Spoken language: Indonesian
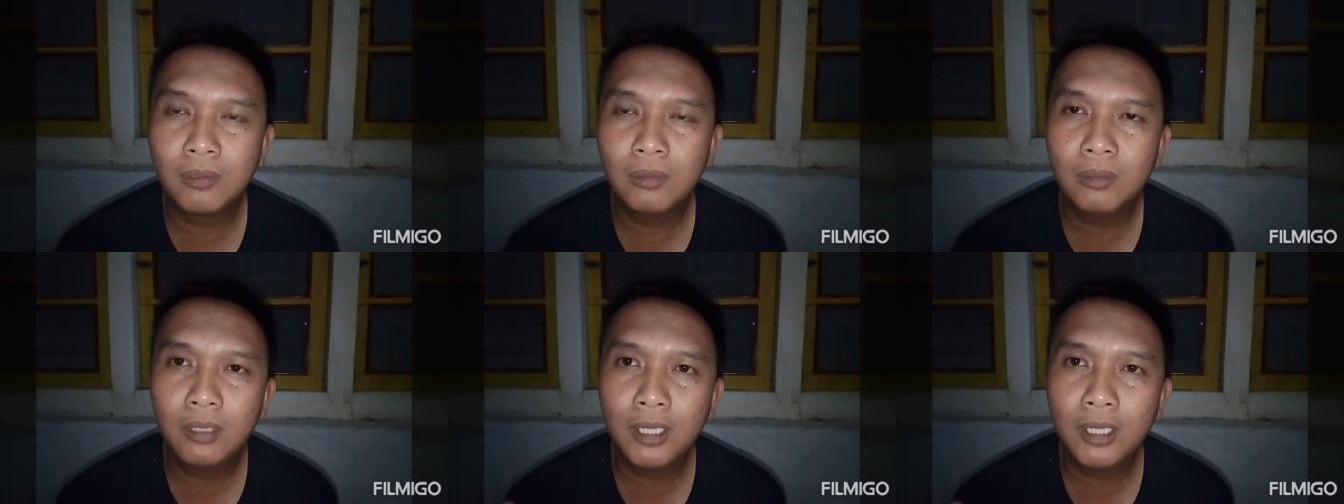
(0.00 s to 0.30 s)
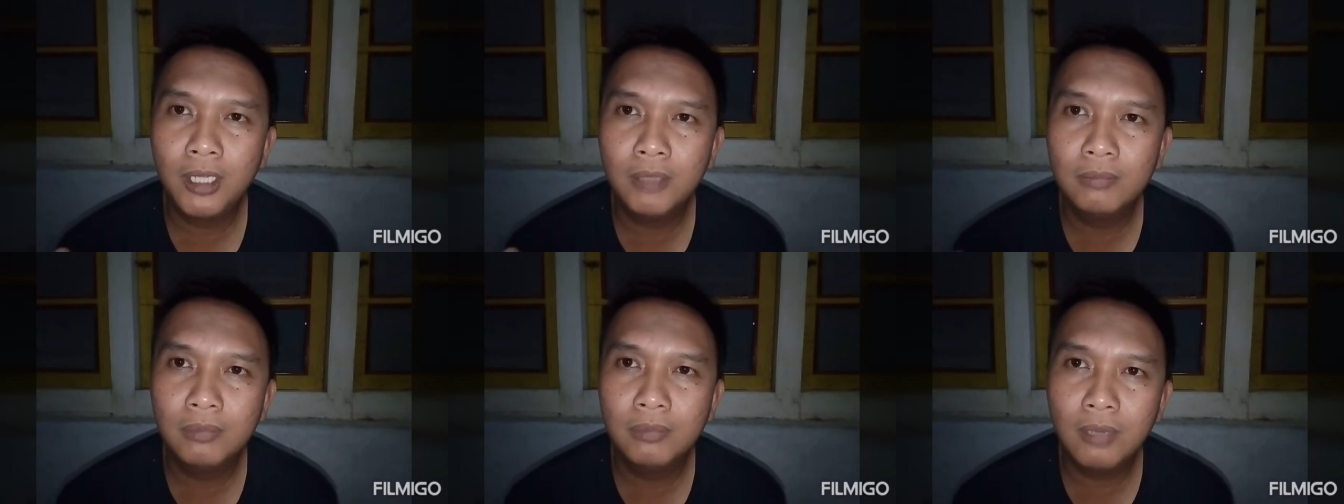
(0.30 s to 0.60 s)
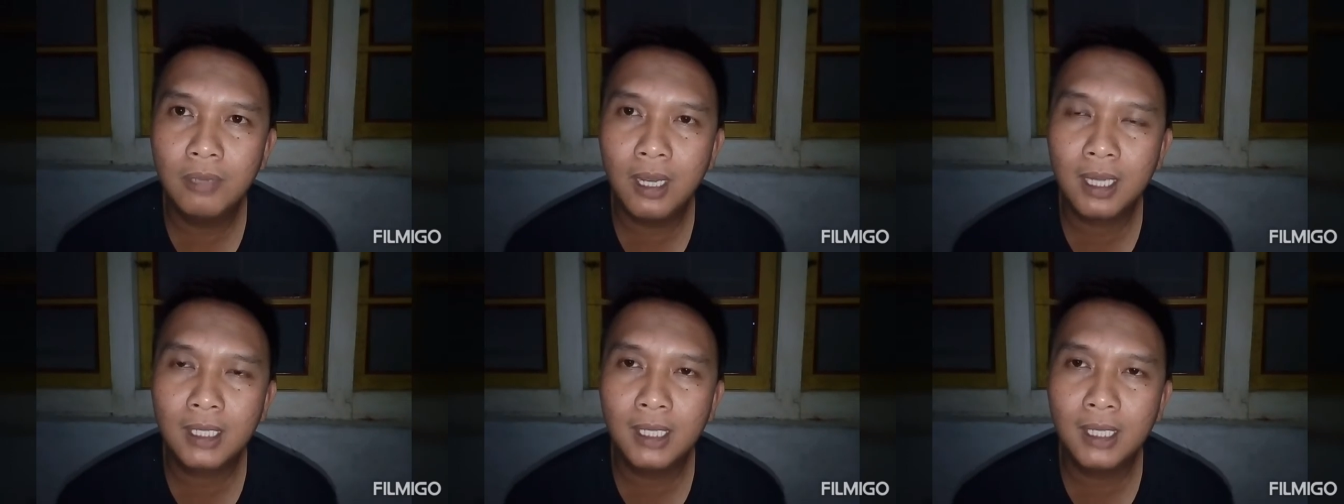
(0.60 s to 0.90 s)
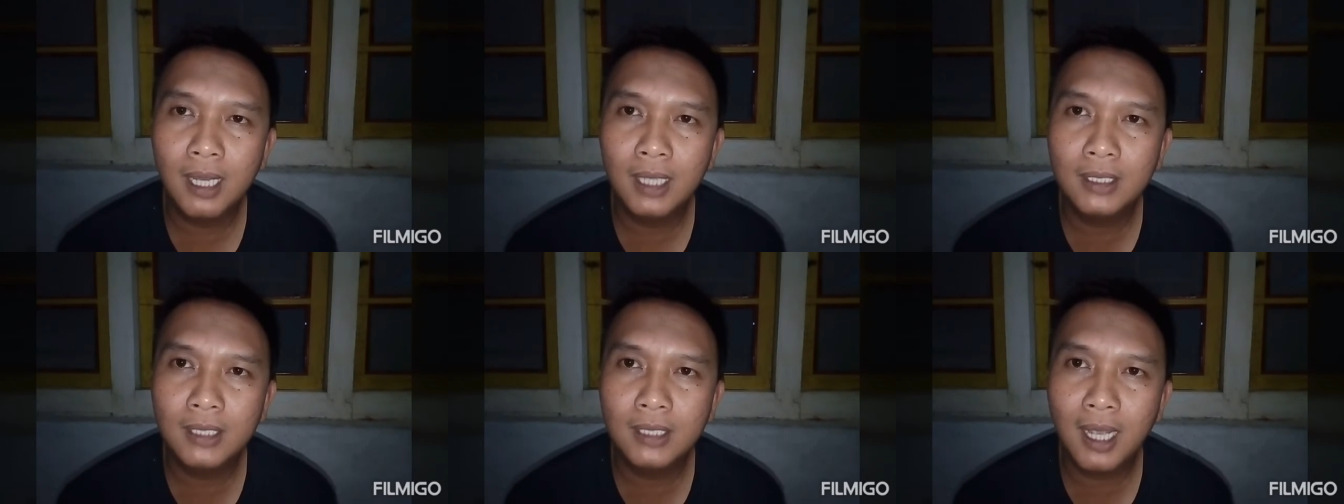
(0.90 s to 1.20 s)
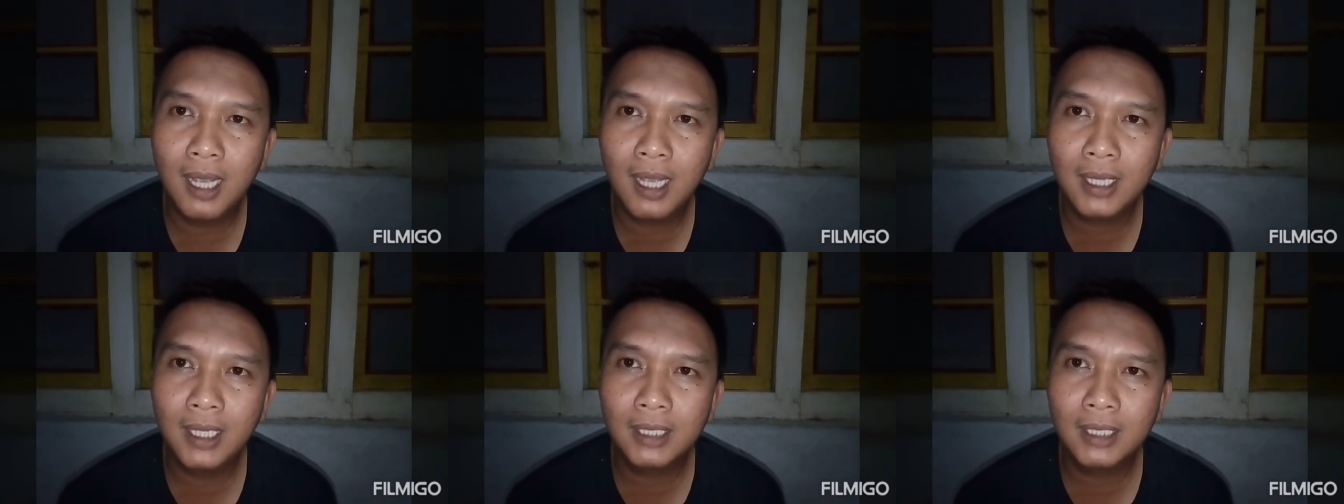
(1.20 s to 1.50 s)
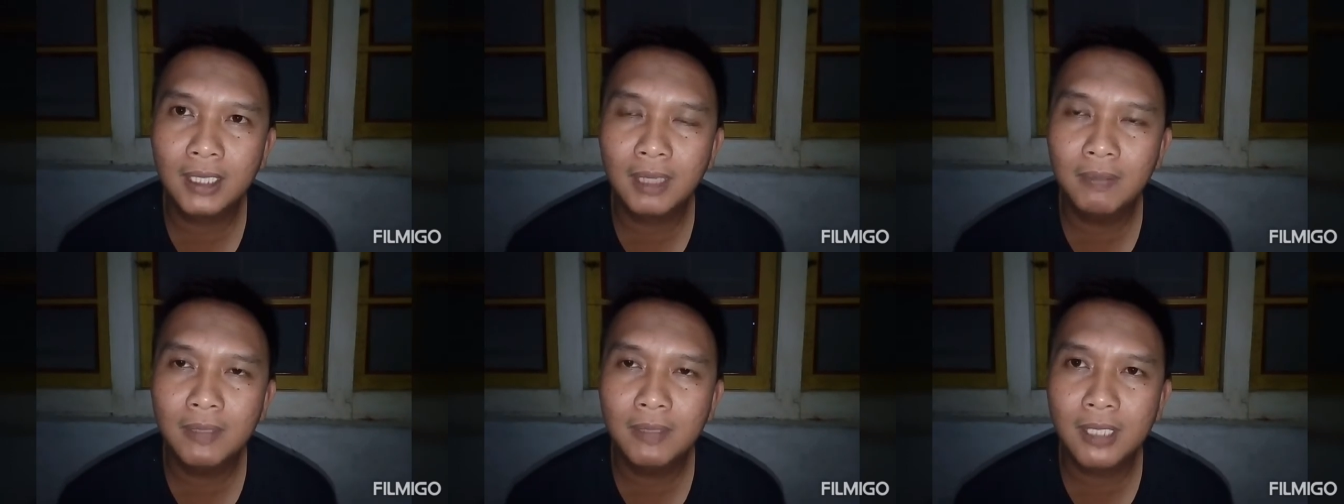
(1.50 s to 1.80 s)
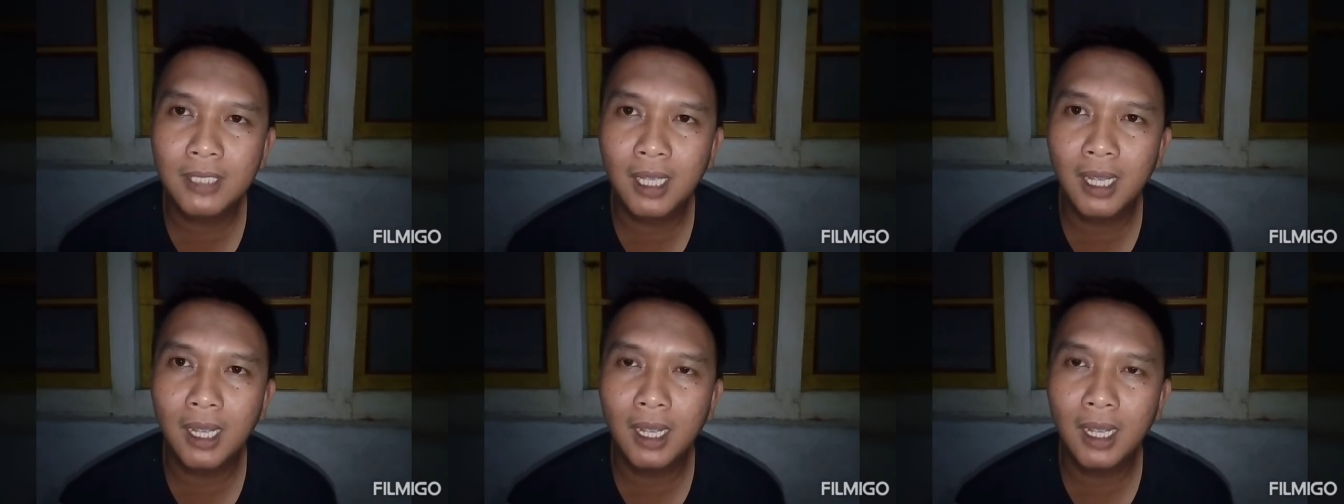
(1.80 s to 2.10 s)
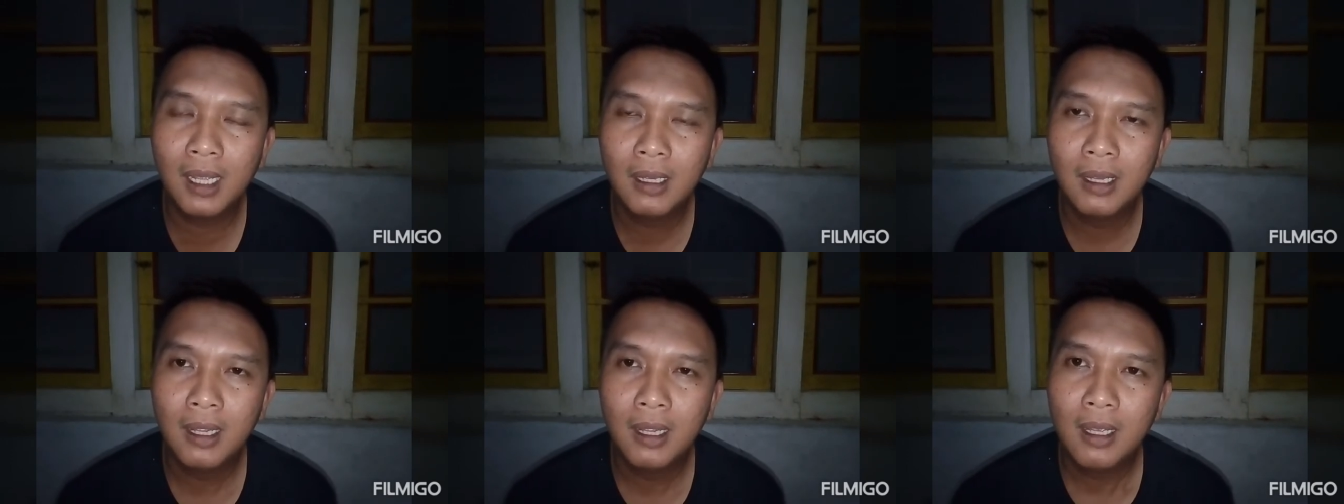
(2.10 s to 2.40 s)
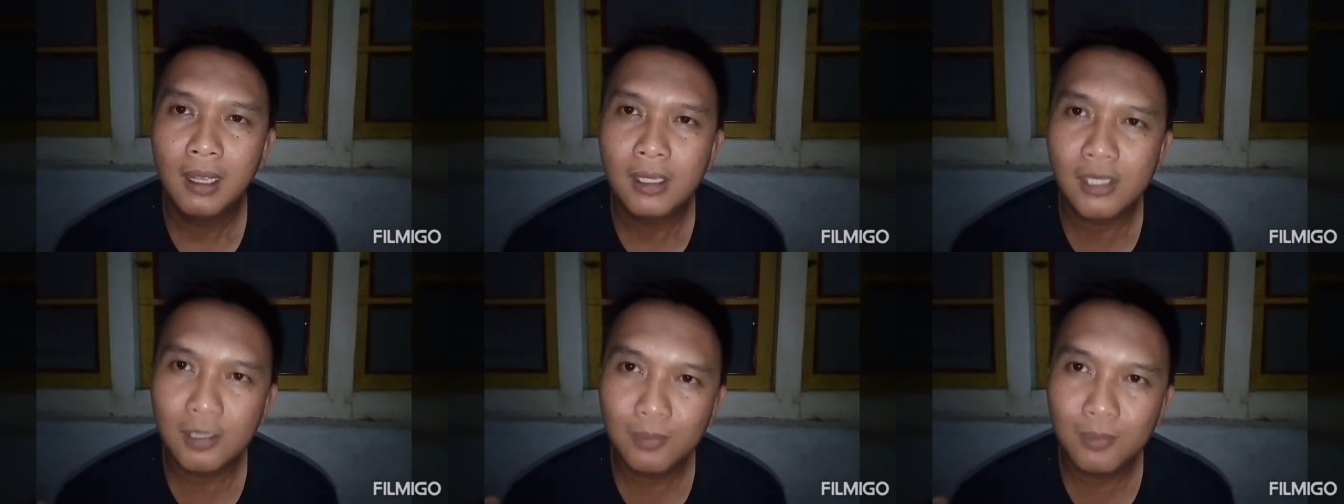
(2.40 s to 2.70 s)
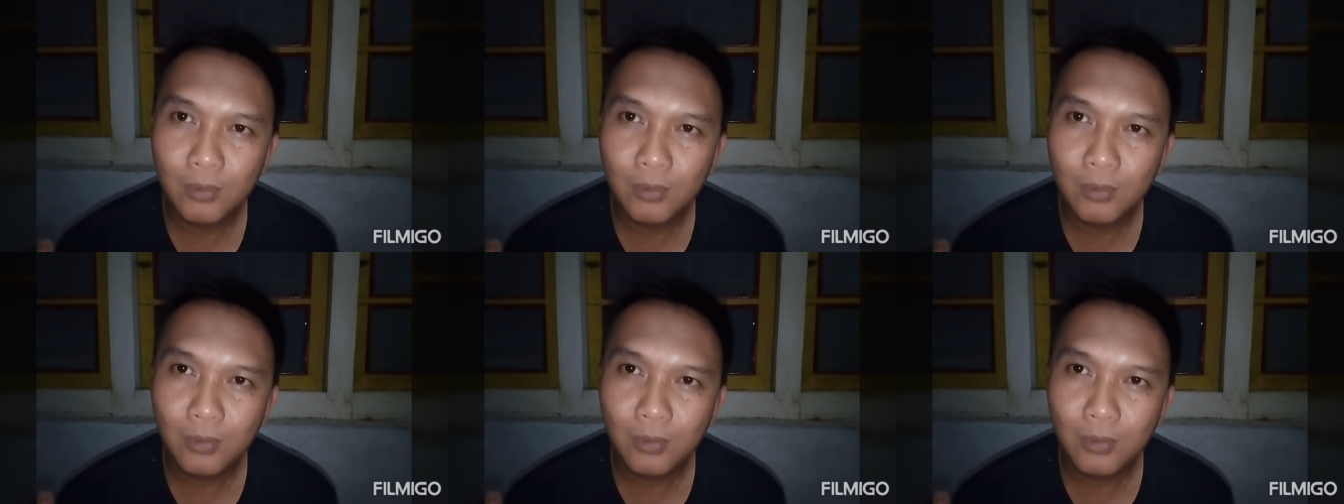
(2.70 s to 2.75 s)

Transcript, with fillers: ribu harganya kita bisa